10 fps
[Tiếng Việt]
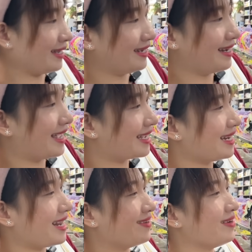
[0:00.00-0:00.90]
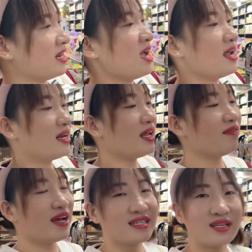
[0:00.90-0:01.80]
Đấy, lấy cái này luôn Rinh
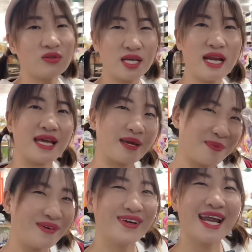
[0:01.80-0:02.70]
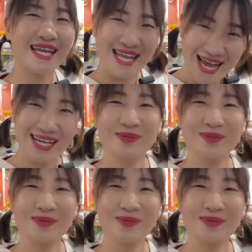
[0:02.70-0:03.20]
về sau sẽ để kịp tóc vào đây nhá